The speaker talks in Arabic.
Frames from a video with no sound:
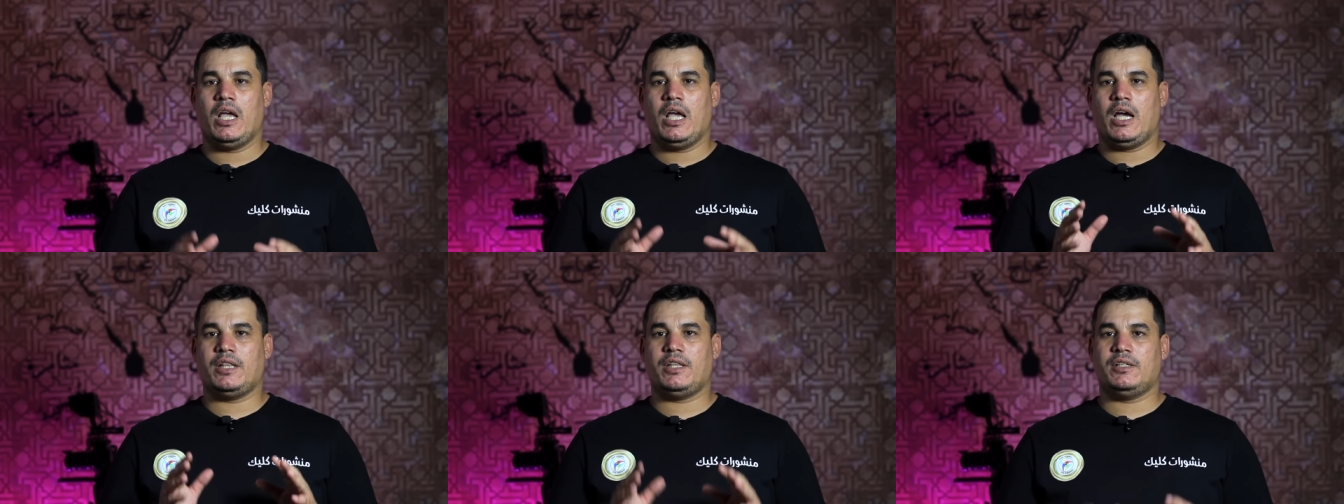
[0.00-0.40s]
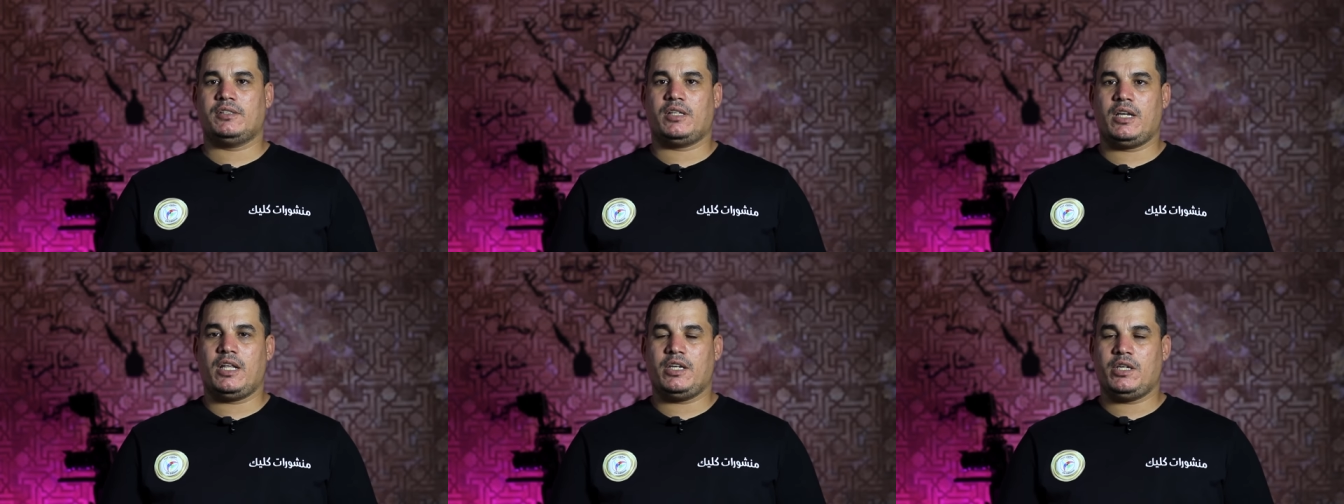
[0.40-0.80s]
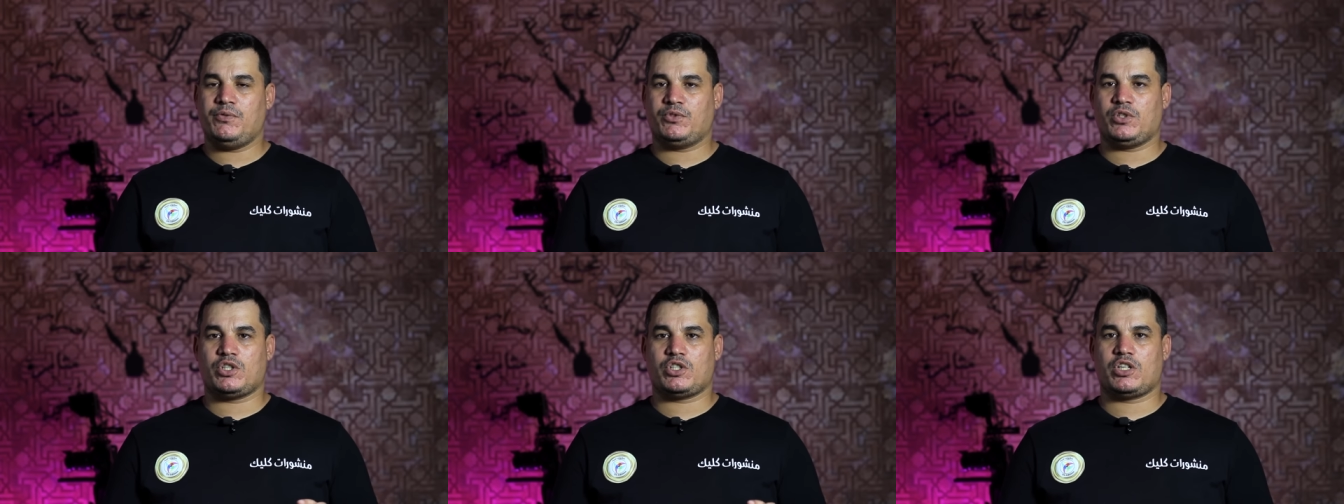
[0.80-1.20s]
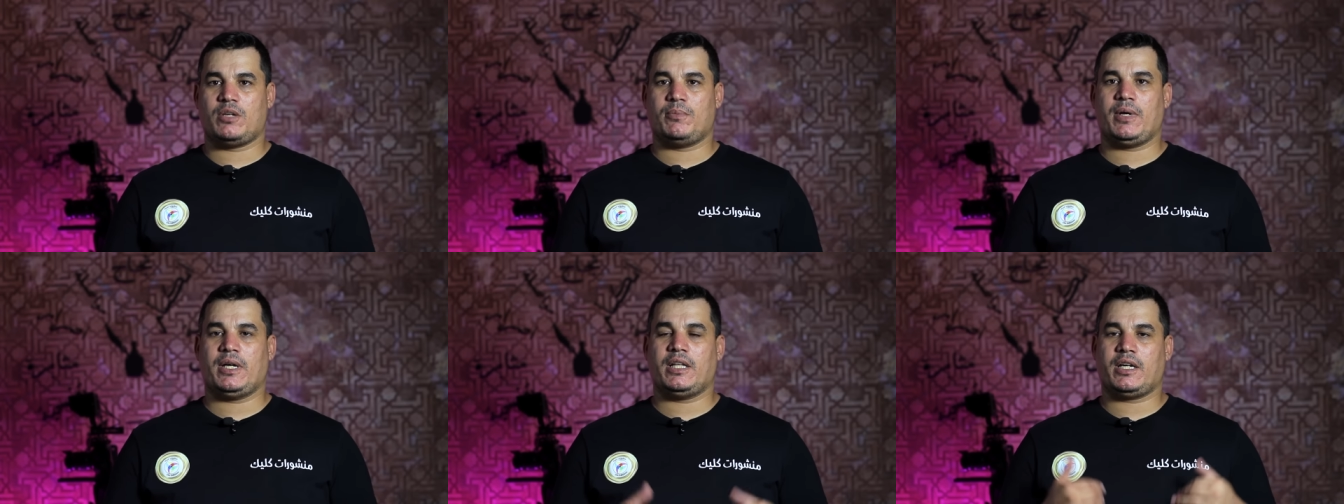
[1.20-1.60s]
هذه السنة نفس
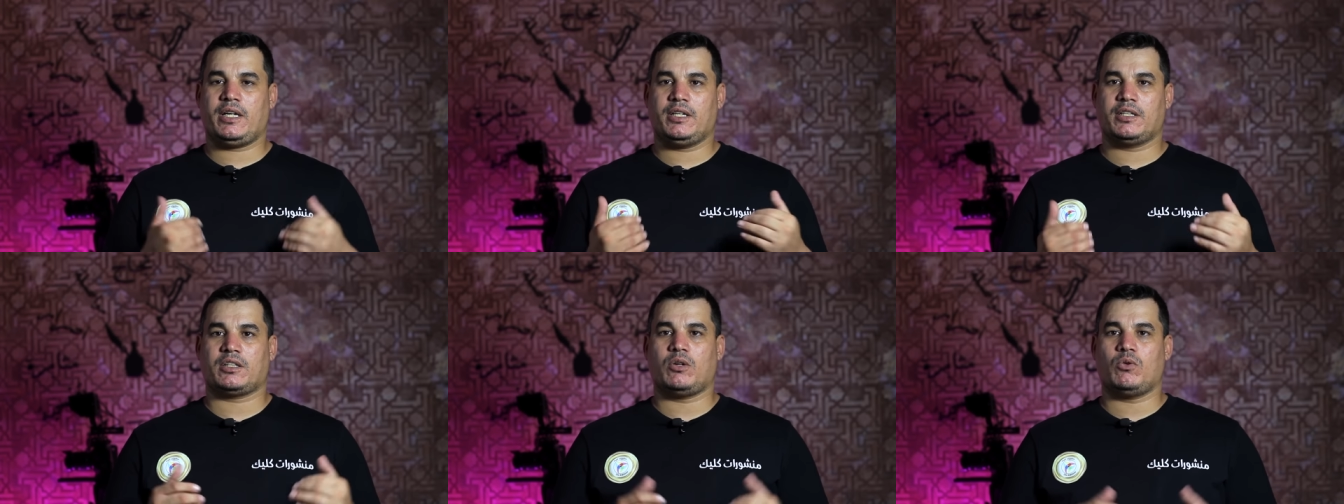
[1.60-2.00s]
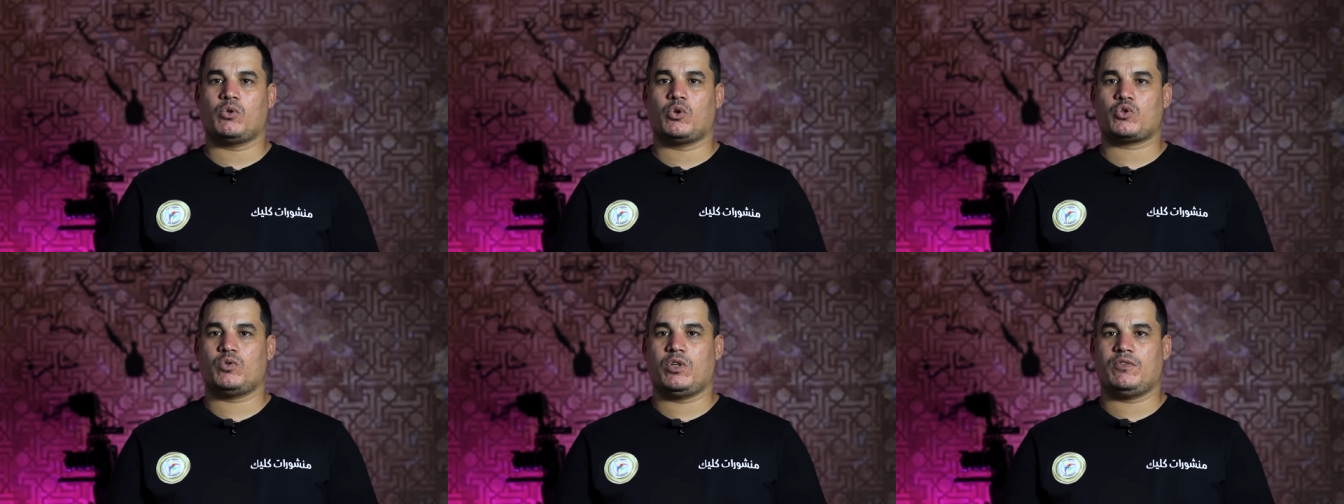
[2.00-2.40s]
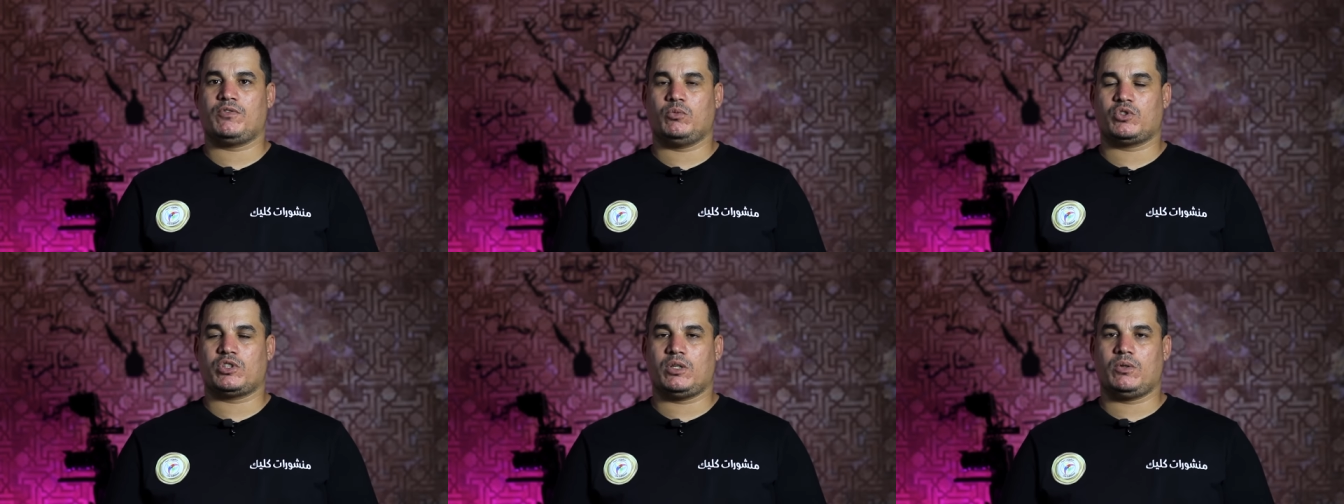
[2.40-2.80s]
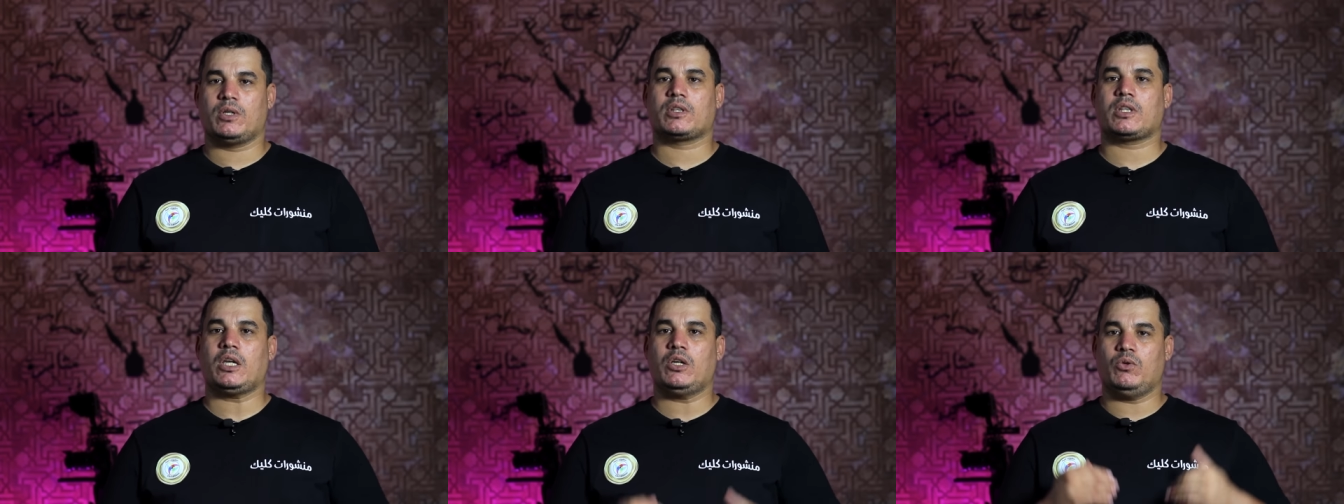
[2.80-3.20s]
الشيء معنا راح نطوروا شوية في المستوى
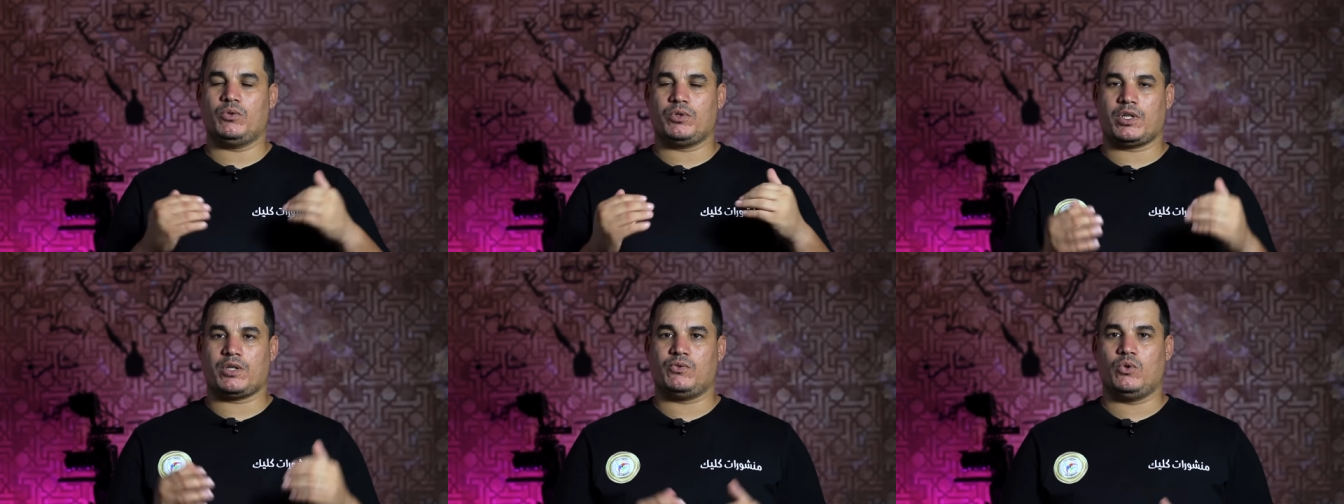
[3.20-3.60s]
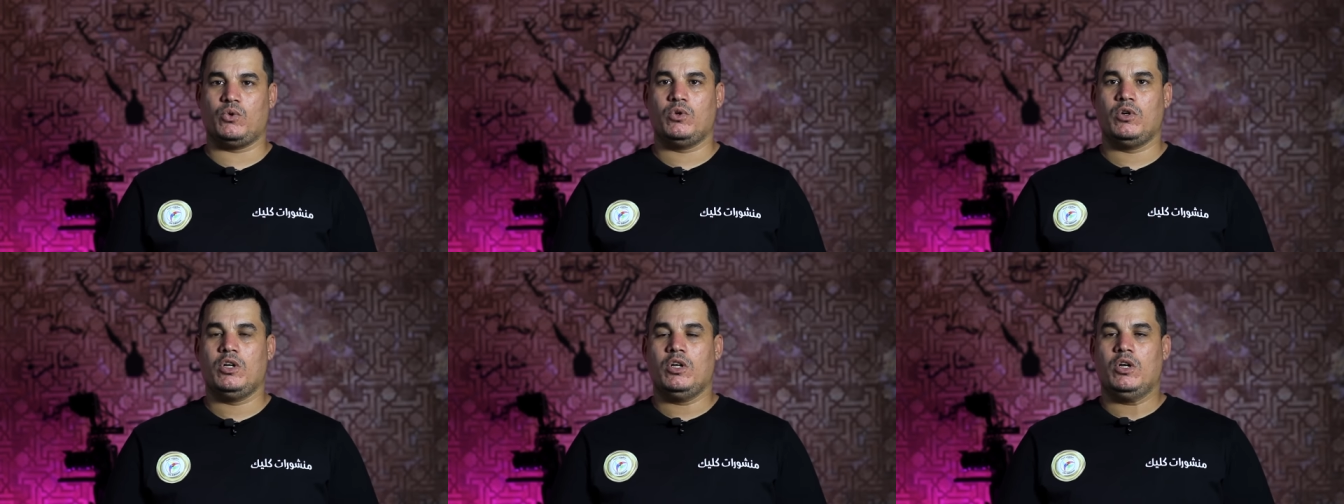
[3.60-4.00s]
نطلعوا النيفو